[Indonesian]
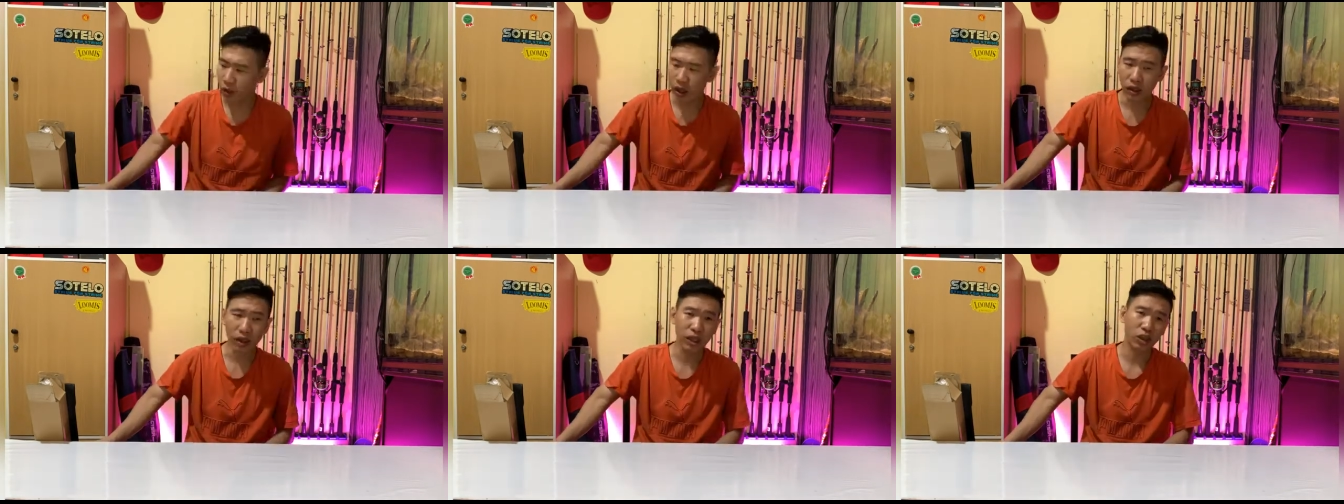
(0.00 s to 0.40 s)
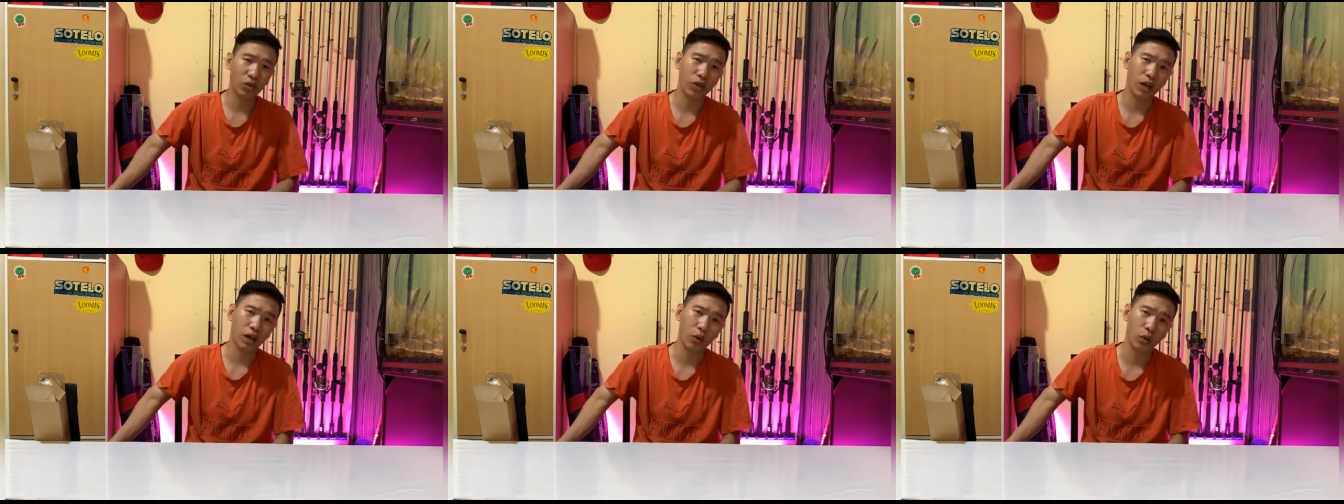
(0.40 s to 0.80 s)
Dia
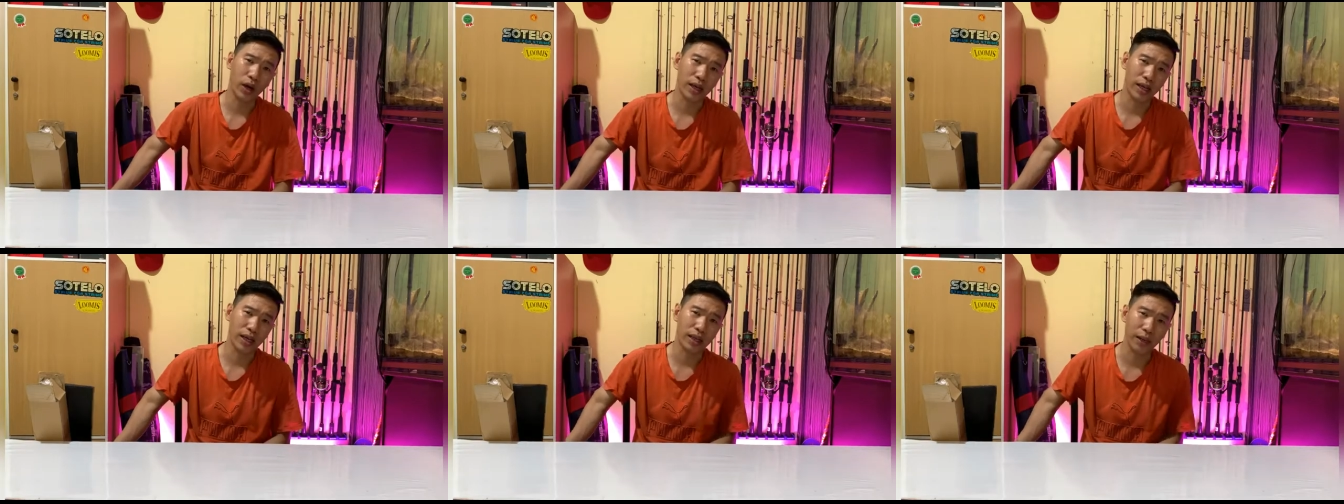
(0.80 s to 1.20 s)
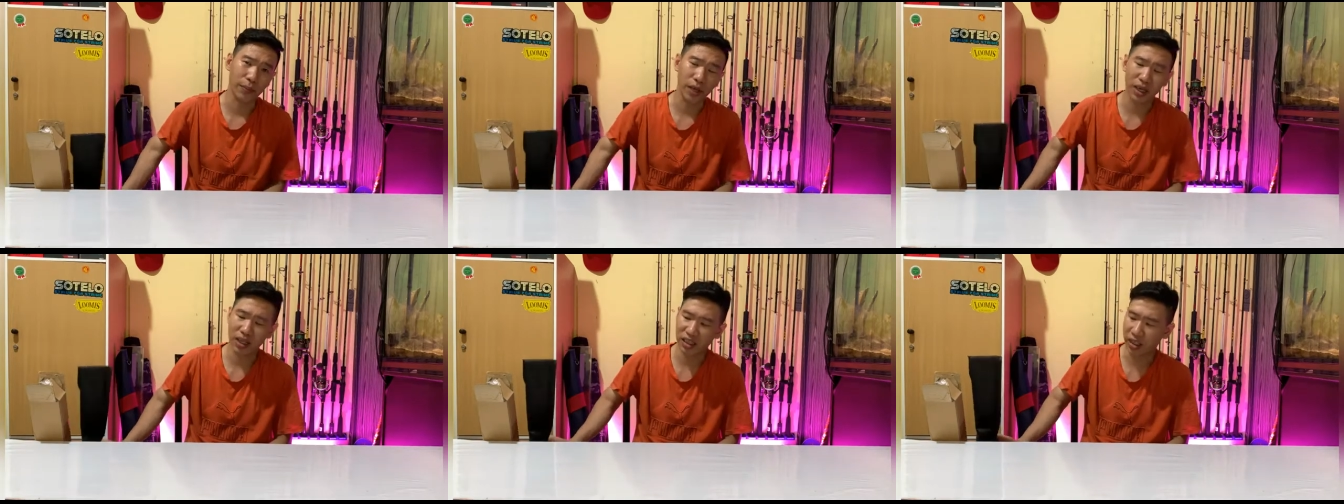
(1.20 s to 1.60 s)
sudah keluar ya,
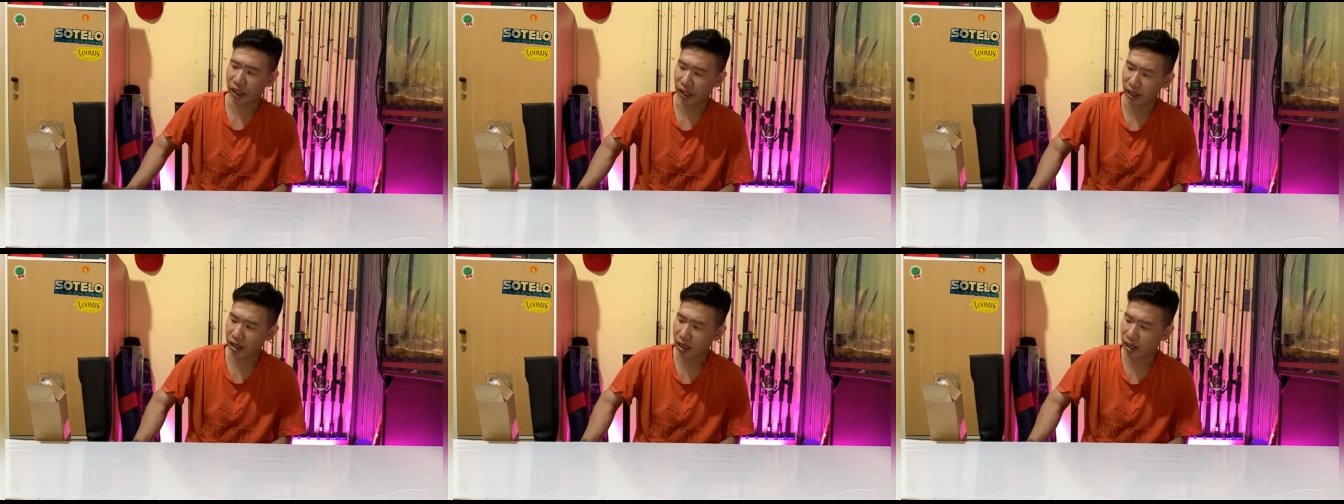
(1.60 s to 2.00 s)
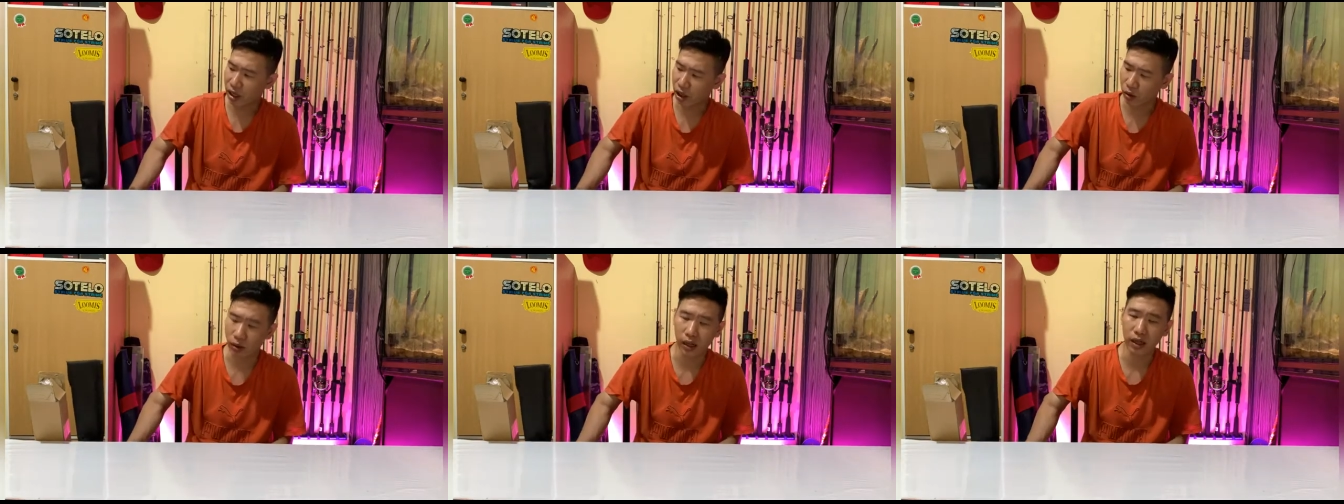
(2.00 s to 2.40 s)
tapi ini serinya
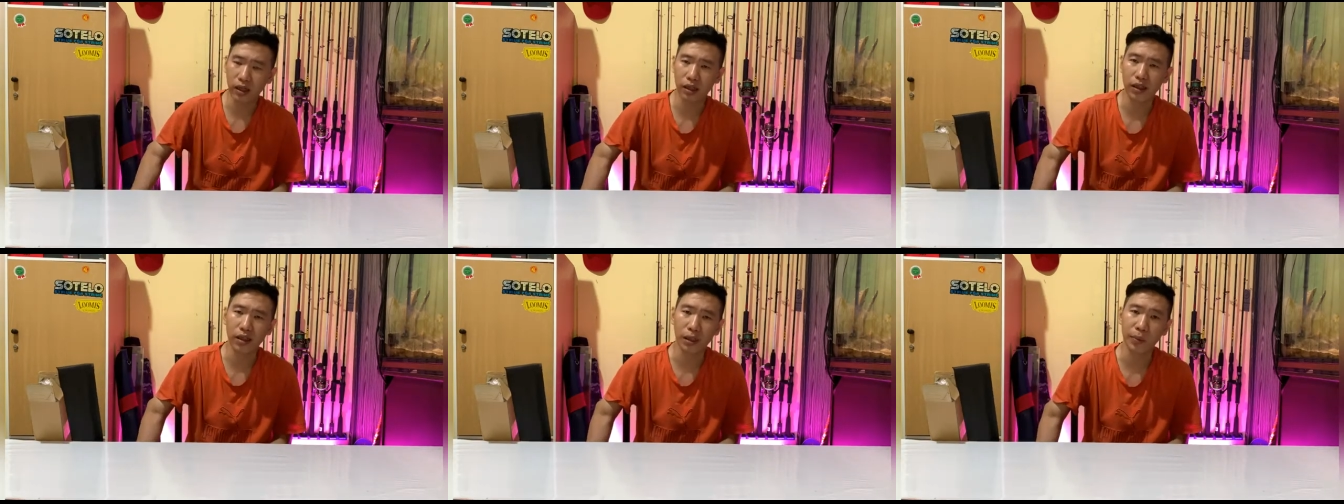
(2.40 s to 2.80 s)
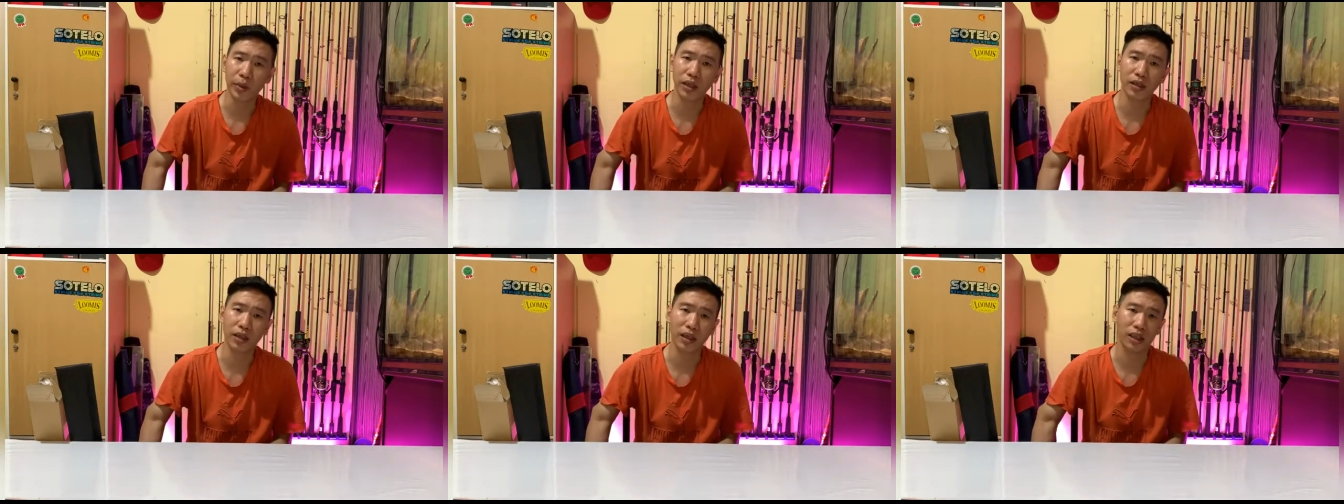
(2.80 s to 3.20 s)
hitungannya tetap
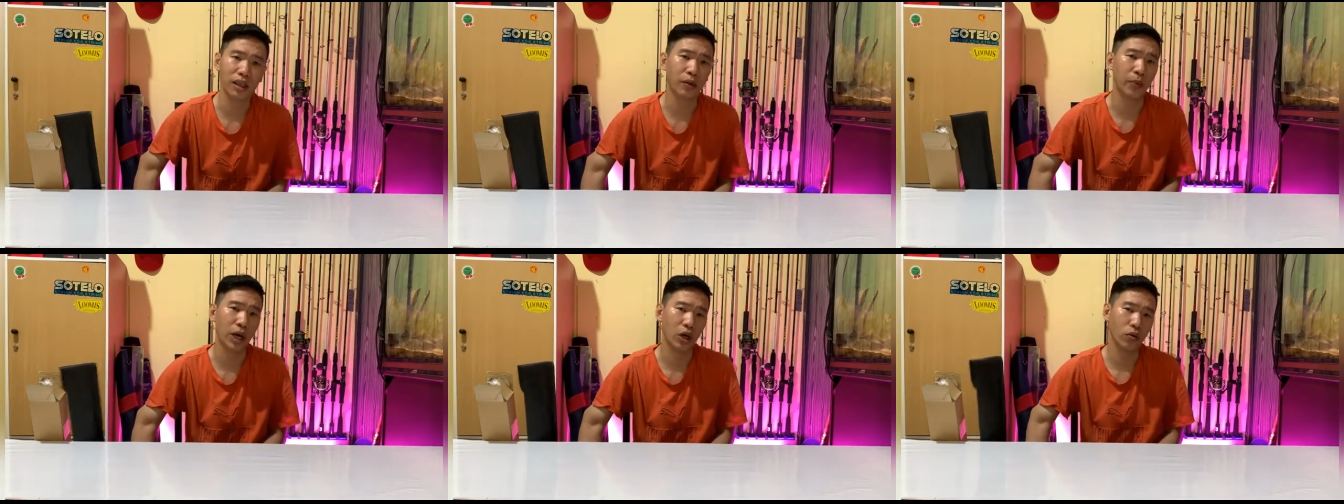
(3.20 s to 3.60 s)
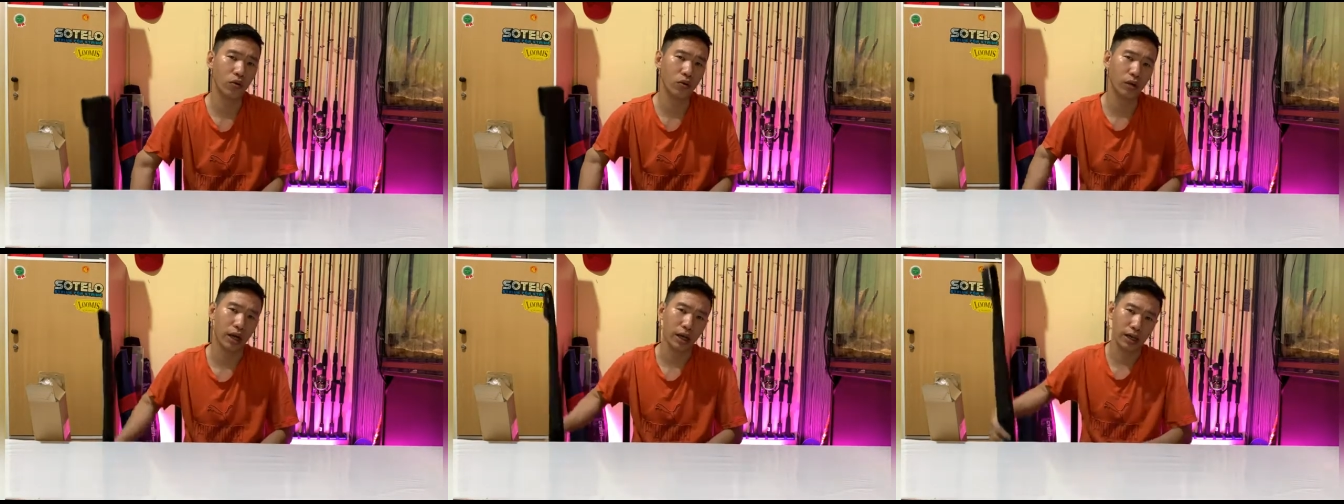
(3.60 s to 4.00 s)
dia seri
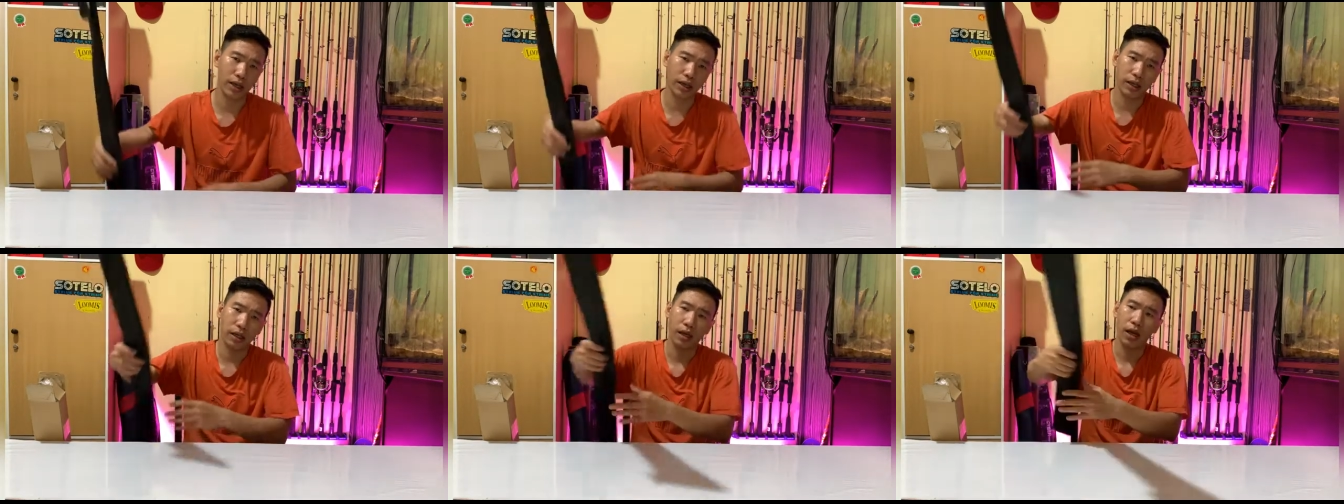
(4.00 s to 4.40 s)
terbaru dari